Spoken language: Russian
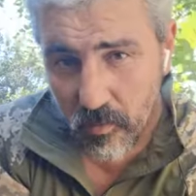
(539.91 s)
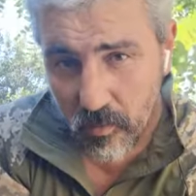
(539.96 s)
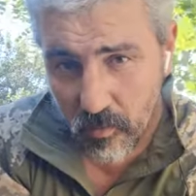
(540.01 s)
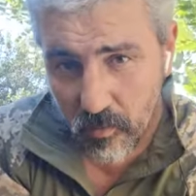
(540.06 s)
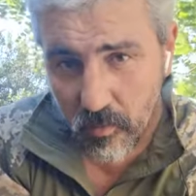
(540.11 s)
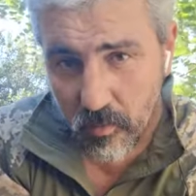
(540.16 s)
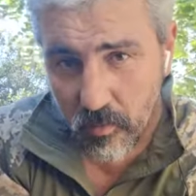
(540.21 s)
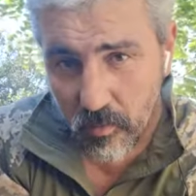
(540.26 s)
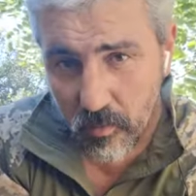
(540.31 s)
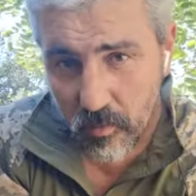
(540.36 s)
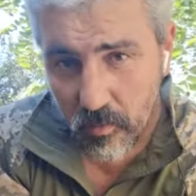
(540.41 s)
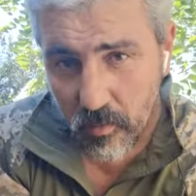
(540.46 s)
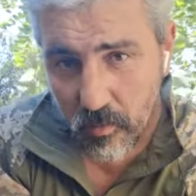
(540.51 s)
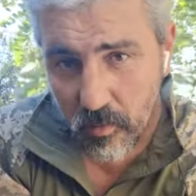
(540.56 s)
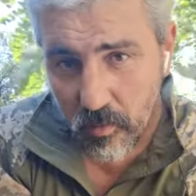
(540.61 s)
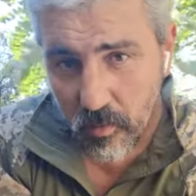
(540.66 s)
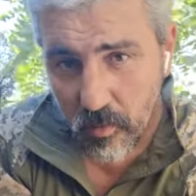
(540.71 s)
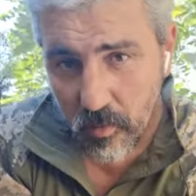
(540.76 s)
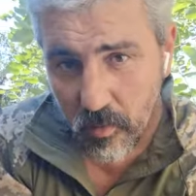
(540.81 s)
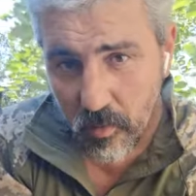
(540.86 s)
ну,
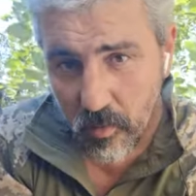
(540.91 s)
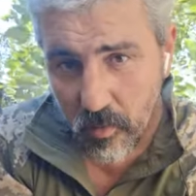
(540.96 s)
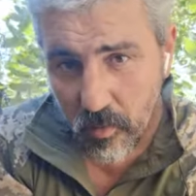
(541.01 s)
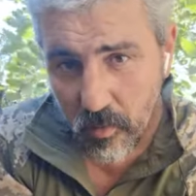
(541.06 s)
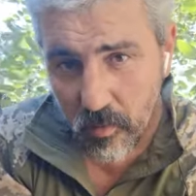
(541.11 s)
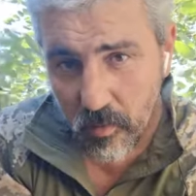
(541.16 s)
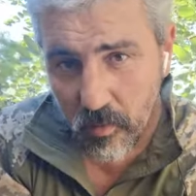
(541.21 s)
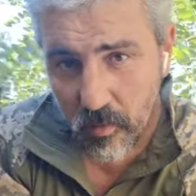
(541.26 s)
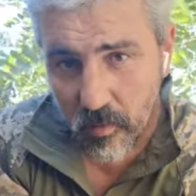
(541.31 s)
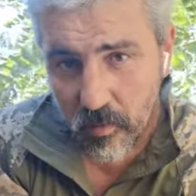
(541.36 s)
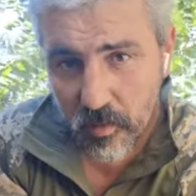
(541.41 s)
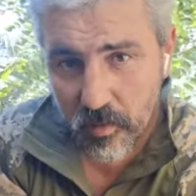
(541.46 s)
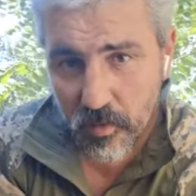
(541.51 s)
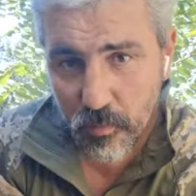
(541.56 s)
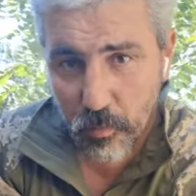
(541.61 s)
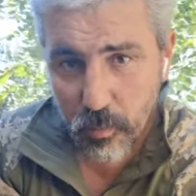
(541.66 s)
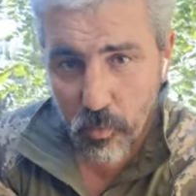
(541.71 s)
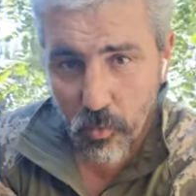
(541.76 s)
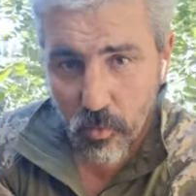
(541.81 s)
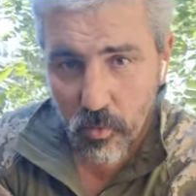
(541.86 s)

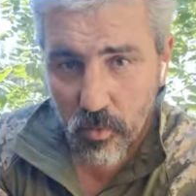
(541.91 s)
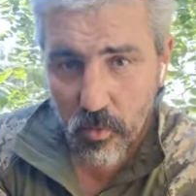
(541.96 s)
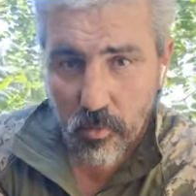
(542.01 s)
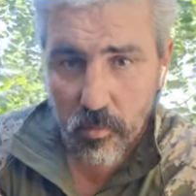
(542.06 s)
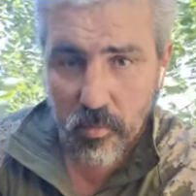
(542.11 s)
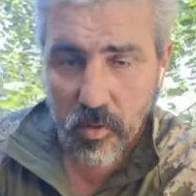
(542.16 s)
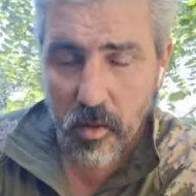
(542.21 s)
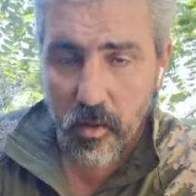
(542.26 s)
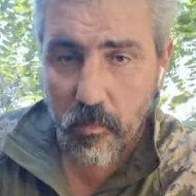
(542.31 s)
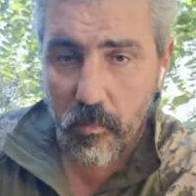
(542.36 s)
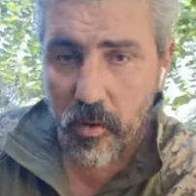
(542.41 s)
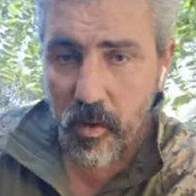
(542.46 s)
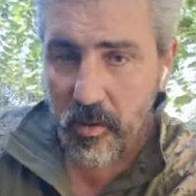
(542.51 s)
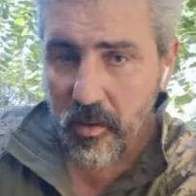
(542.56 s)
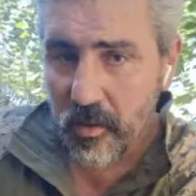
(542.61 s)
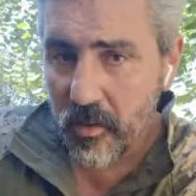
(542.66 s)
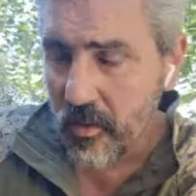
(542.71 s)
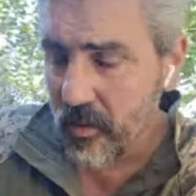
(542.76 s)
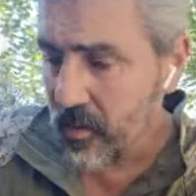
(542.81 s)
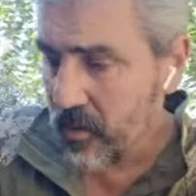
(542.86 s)
спун, да,
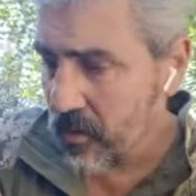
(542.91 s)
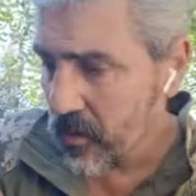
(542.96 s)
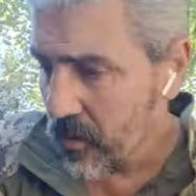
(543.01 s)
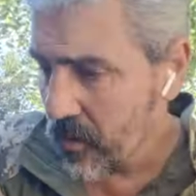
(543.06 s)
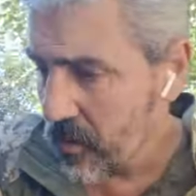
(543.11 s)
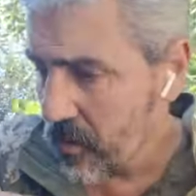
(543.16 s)
по-английски.